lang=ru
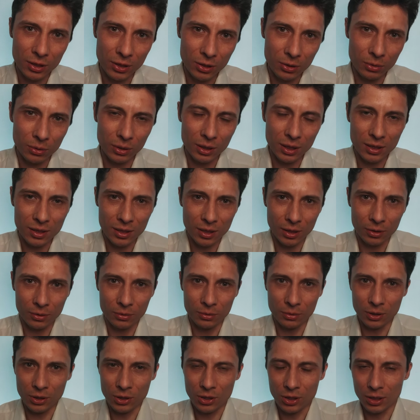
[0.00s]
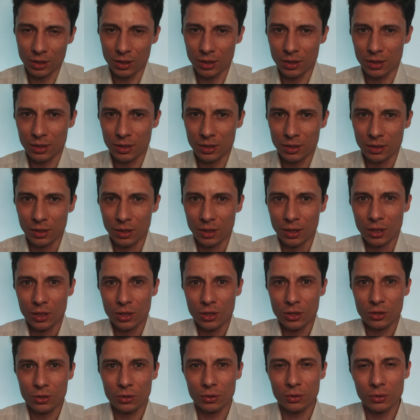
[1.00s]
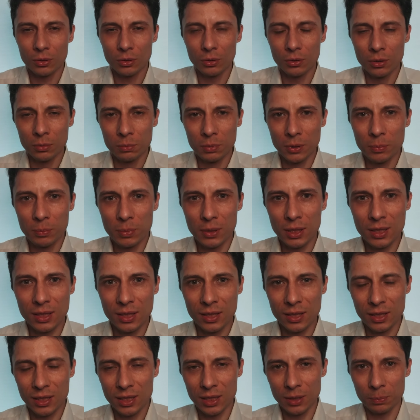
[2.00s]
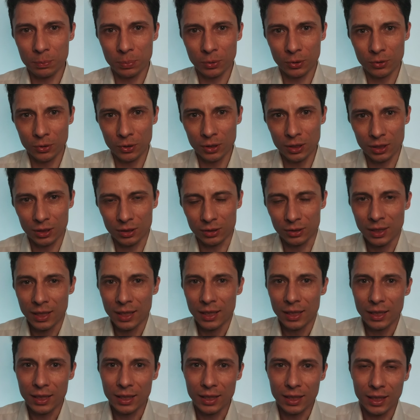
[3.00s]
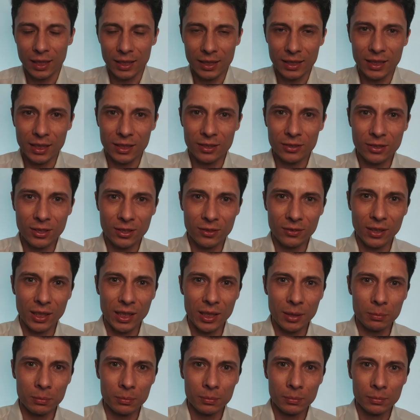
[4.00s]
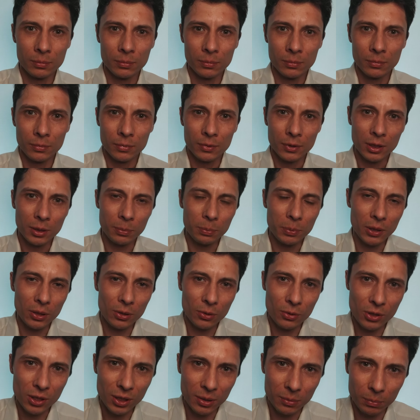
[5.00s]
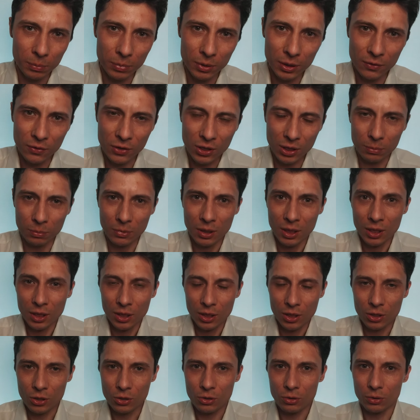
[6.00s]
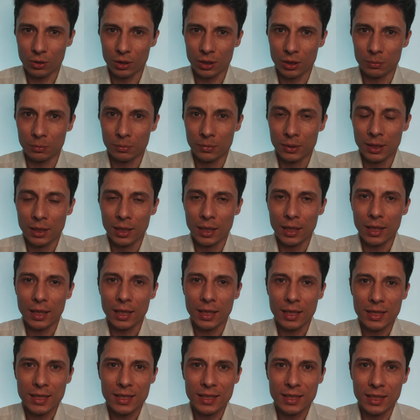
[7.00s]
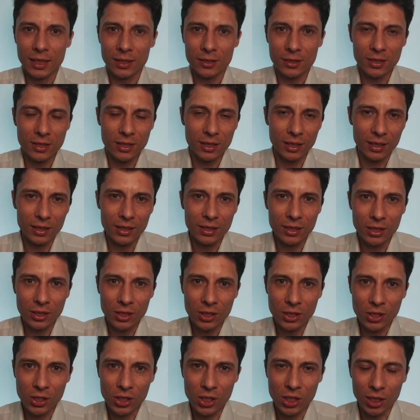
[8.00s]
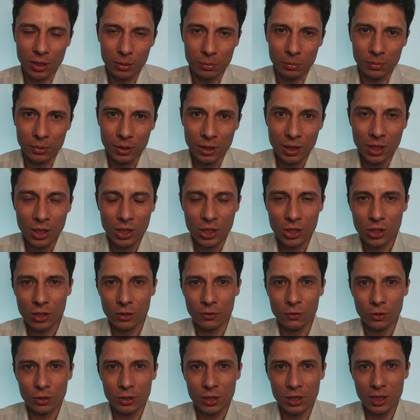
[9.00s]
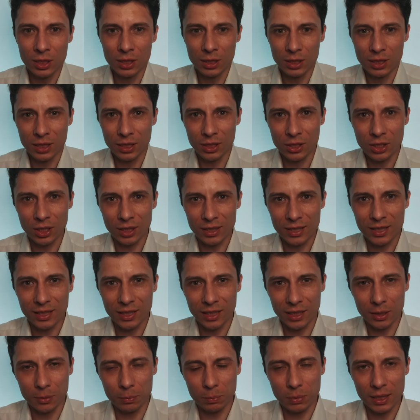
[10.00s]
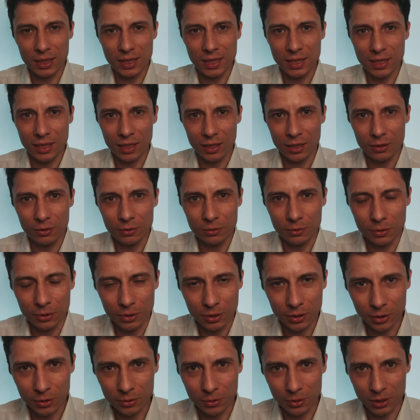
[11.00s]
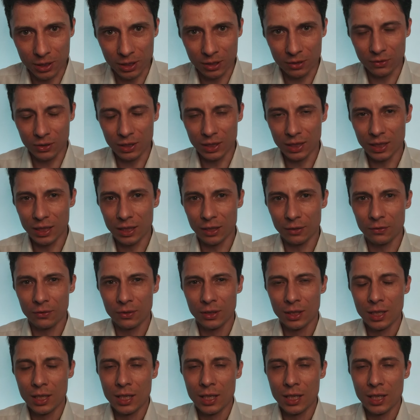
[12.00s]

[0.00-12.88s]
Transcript: истории закончились? Что он оба бизнеса продал и отдал своим, теперь уже бывшим женам. И остался ни с чем. Живет сейчас как босяк у родственников.